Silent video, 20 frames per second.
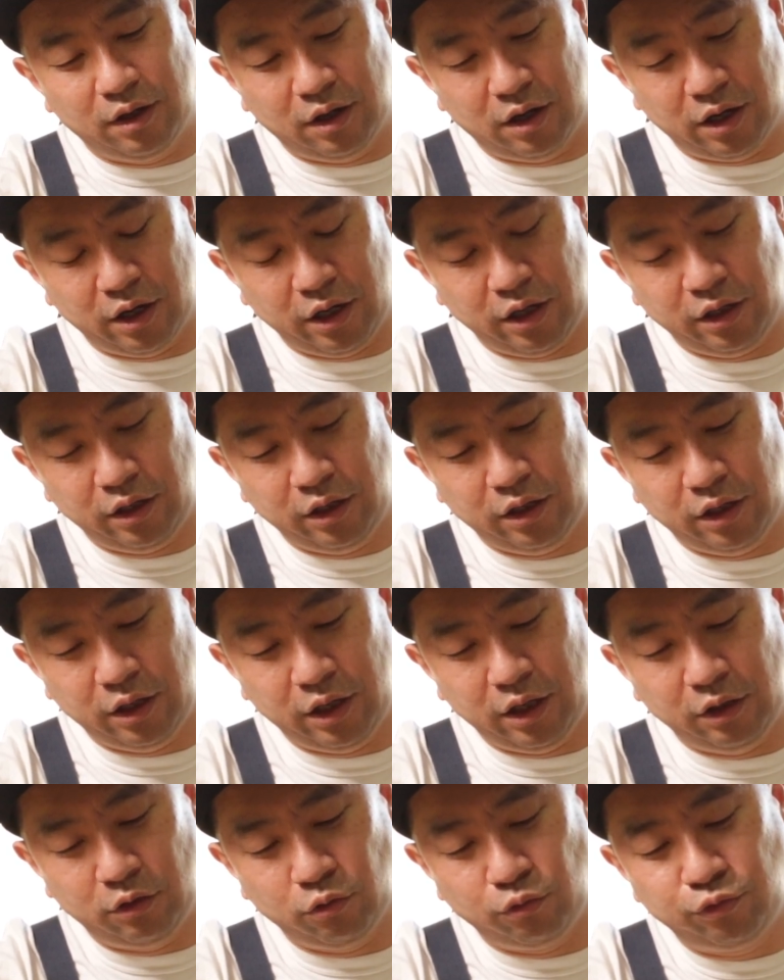はい
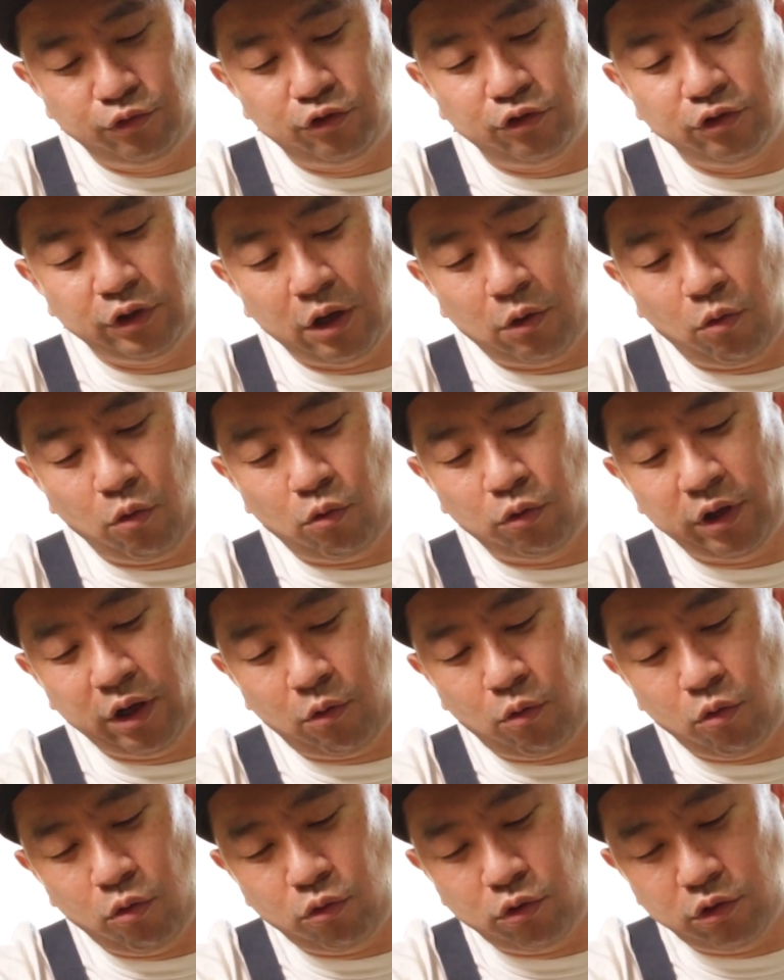えーと、と普通ねここね
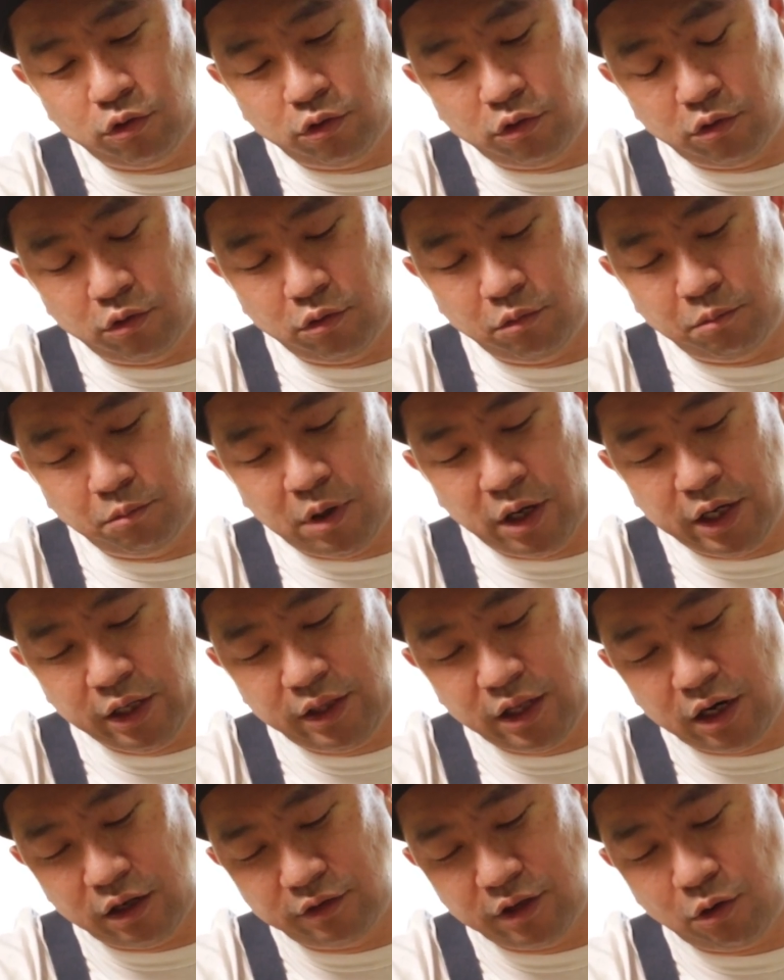こう曲げ
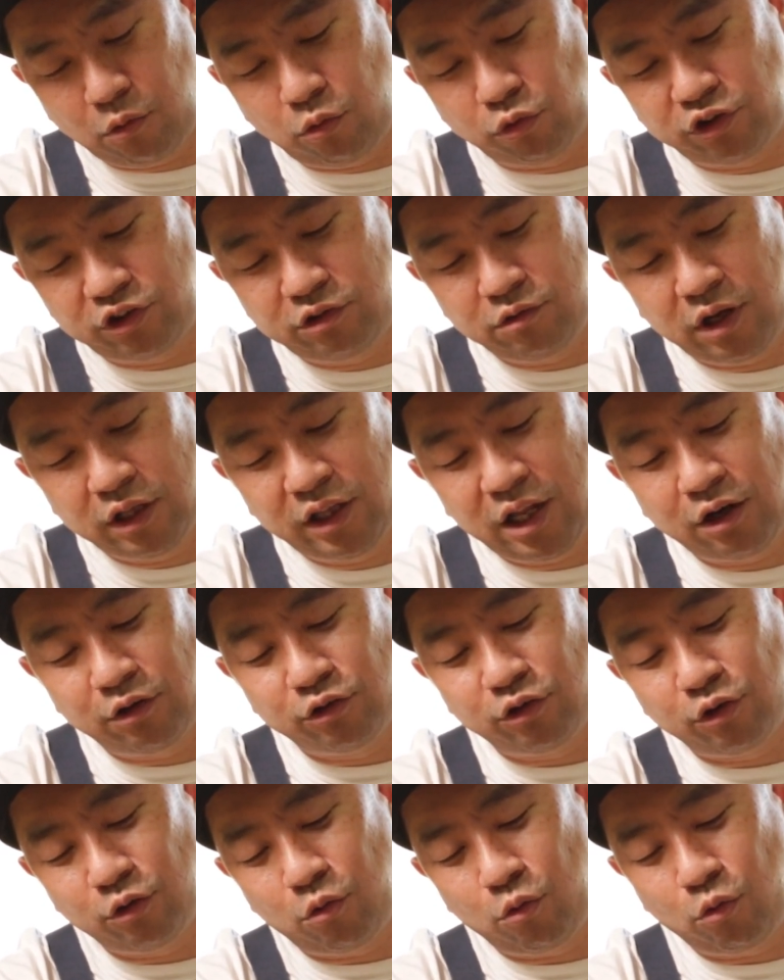たらさこうシワになる
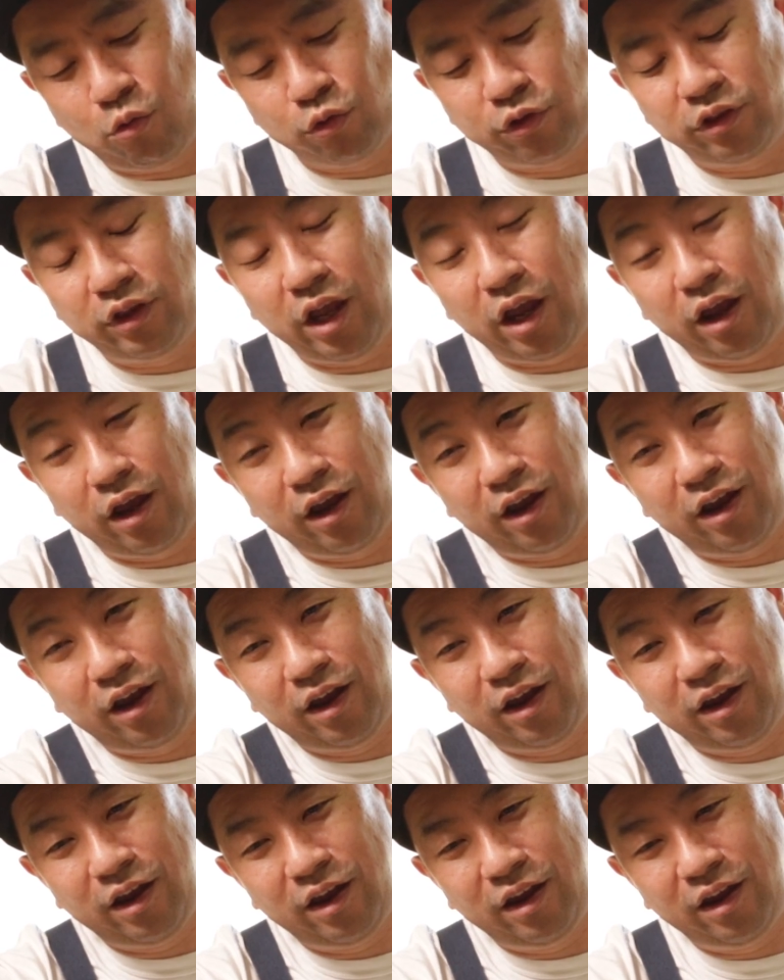んですよここって、
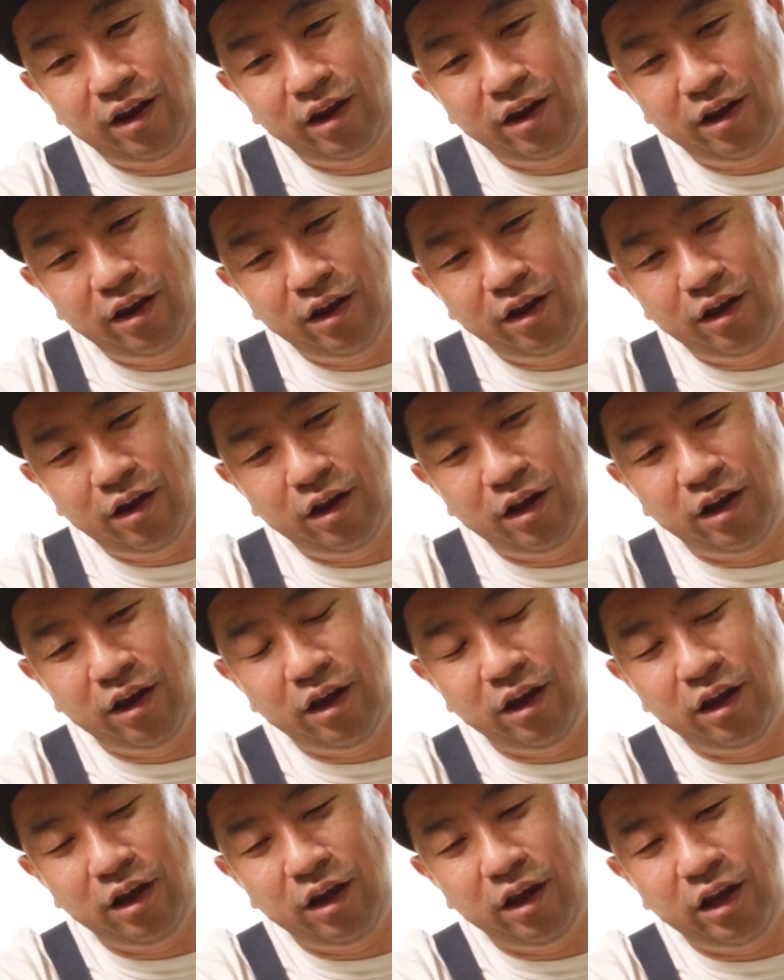
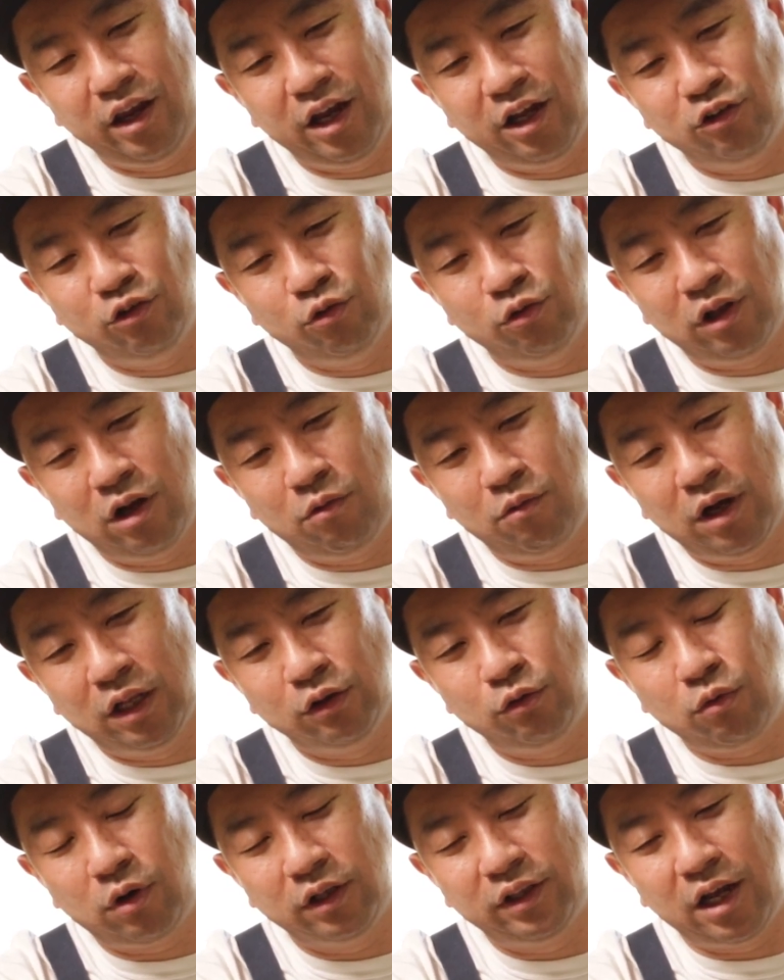えー、エアジョーダン
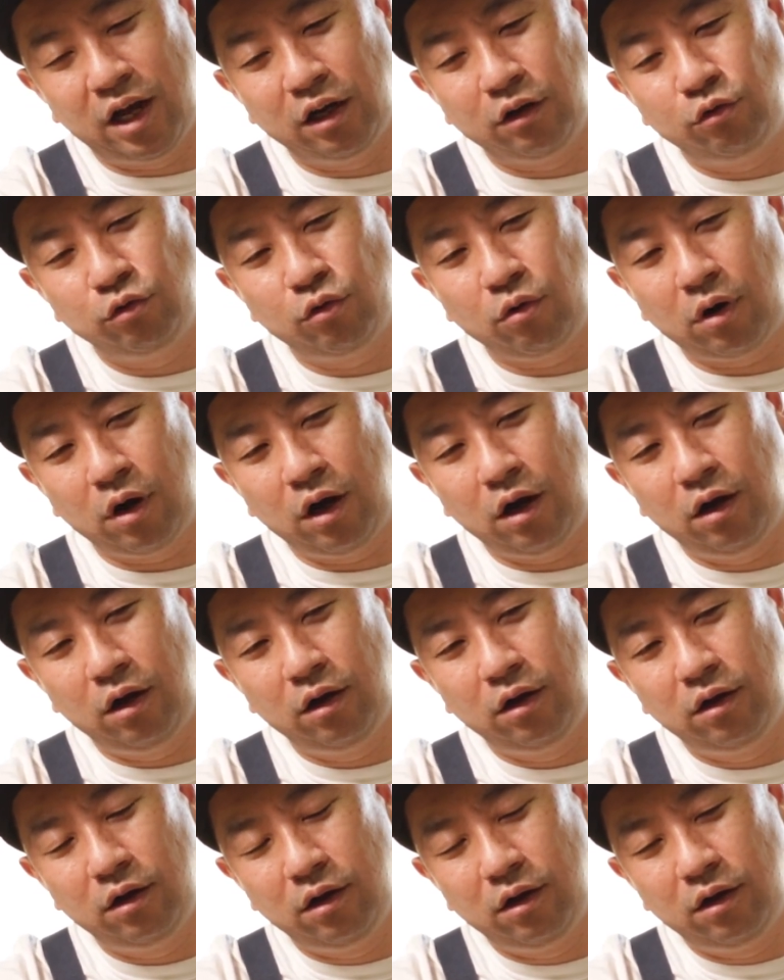1とかダンクとか
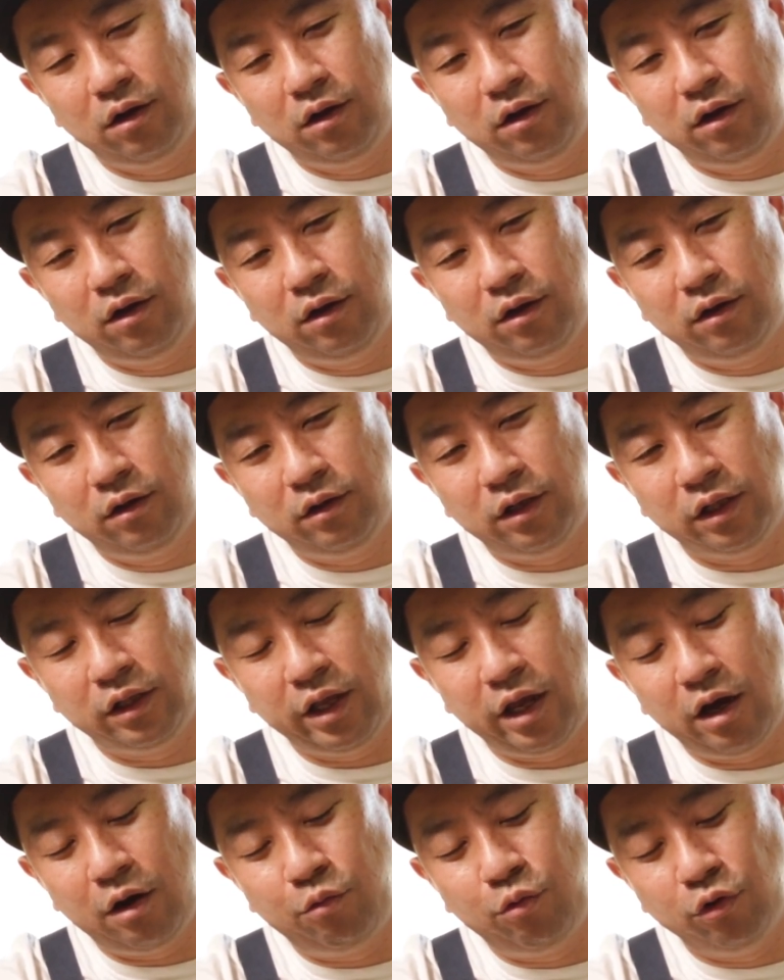だっ
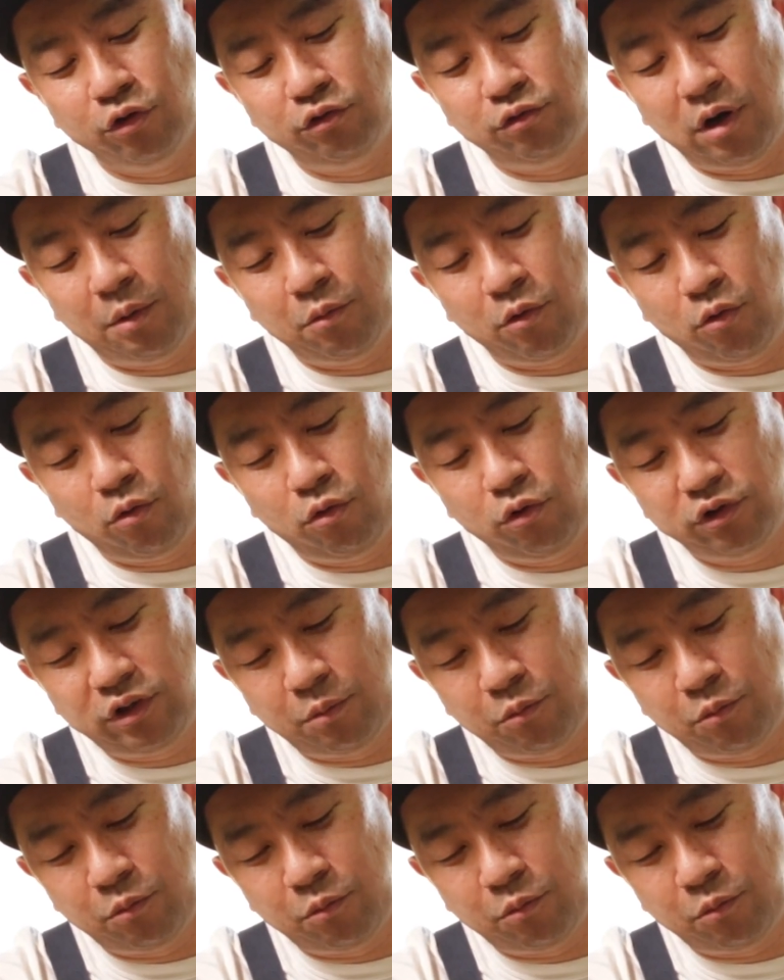エアフォースはもうこう